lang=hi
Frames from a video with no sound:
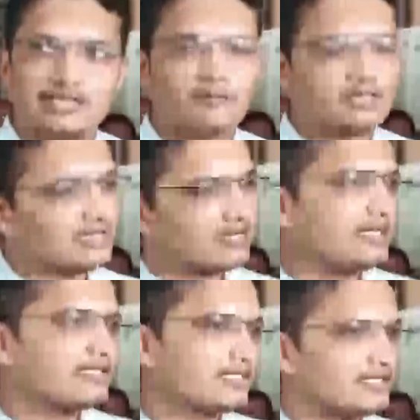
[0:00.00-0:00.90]
तो से
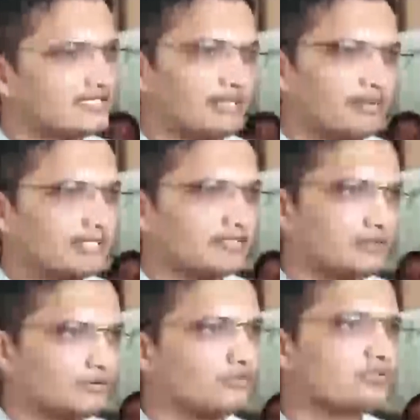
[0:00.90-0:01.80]
सर कहते
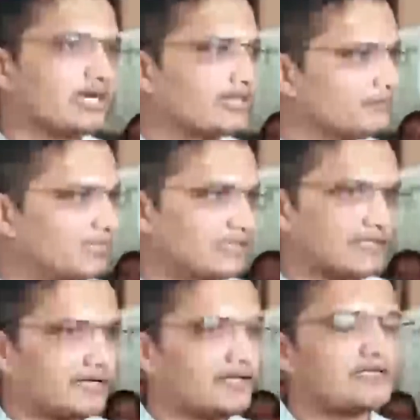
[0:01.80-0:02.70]
भांगी दिंतु दैट हाज
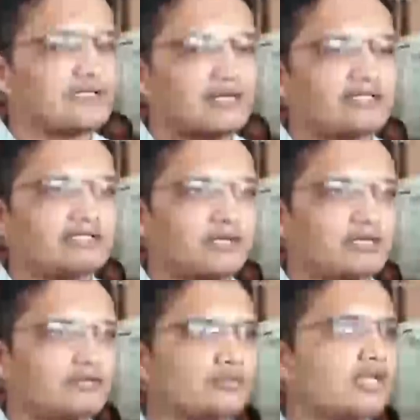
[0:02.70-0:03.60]
बीन डिसाइडेड कि सर
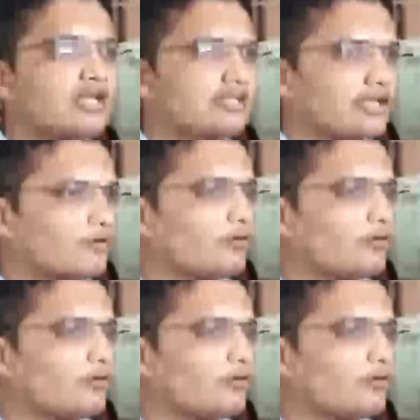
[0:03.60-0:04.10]
कही भांगी दिखाँ